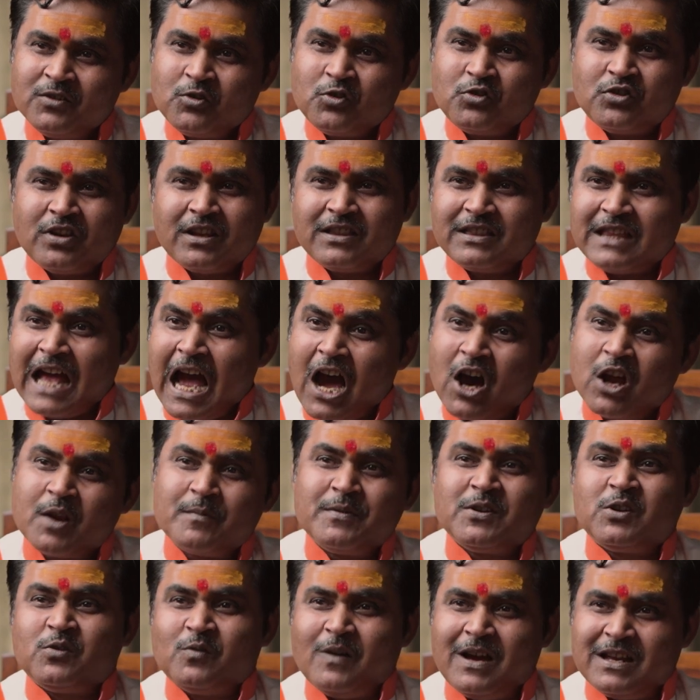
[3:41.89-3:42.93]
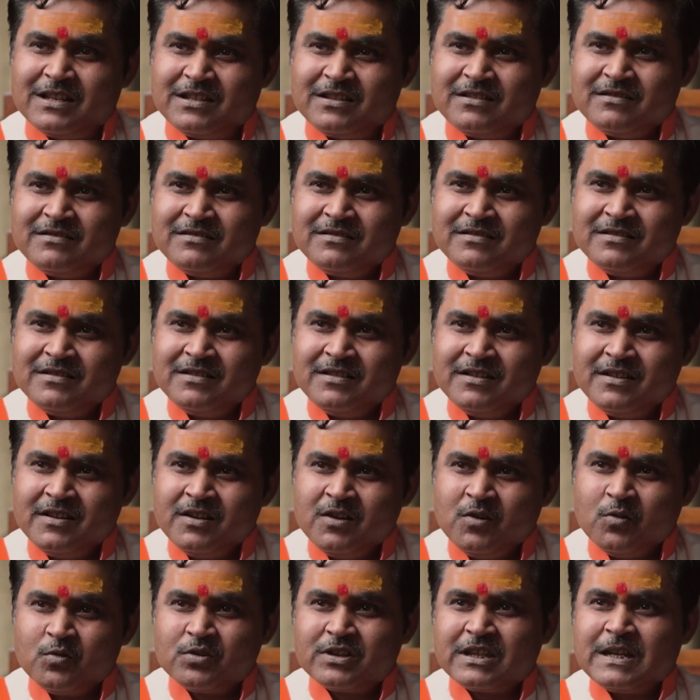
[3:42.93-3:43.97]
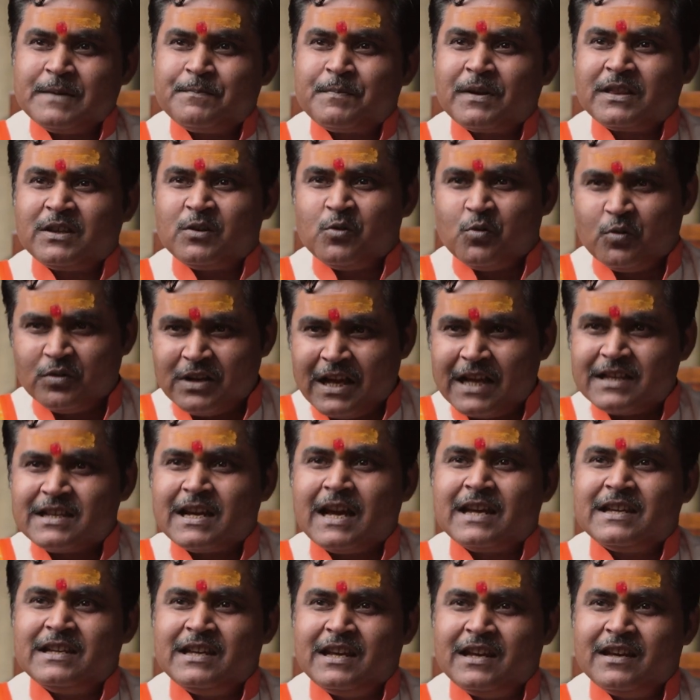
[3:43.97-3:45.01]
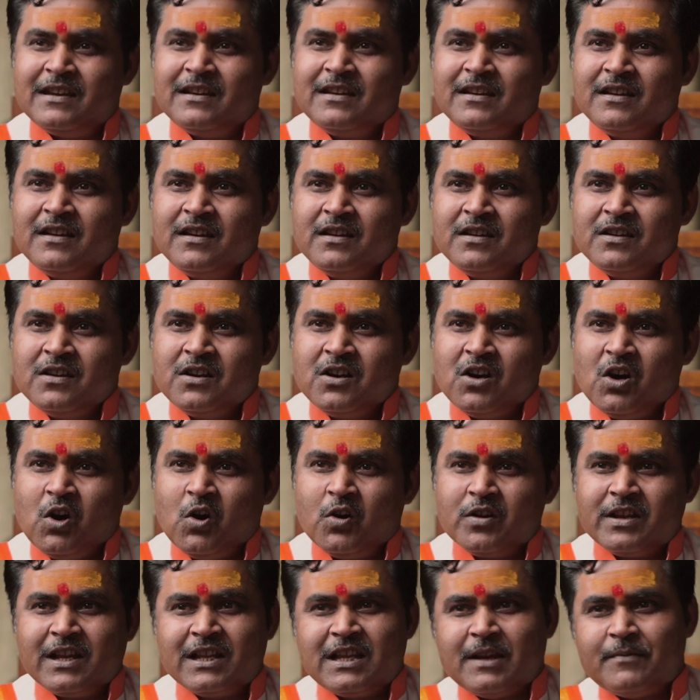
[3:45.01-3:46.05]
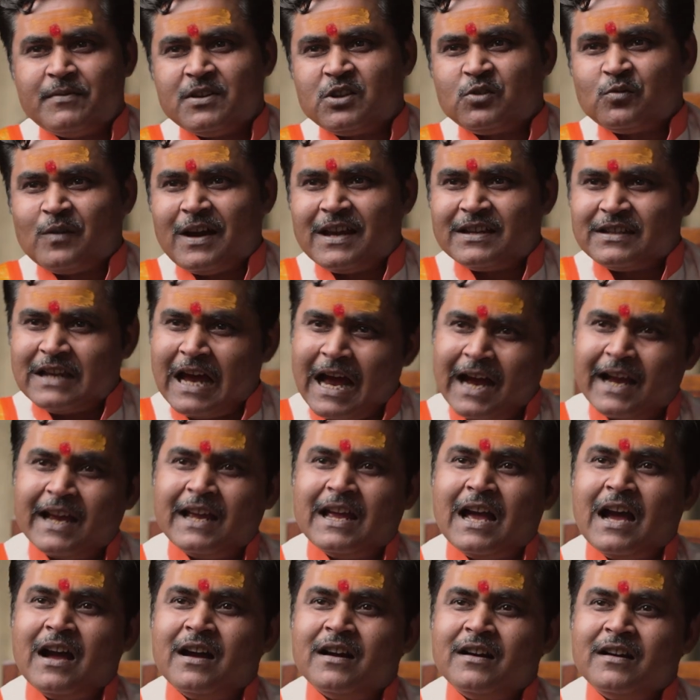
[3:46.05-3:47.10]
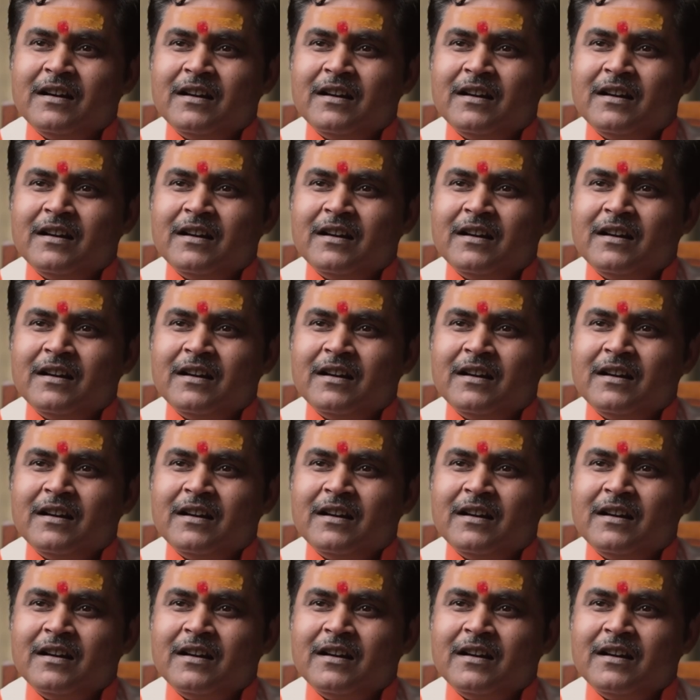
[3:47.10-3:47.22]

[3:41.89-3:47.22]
तो श्रद्धा और विश्वास उसके प्रति होना चाहिए और यदि अविश्वास आ गया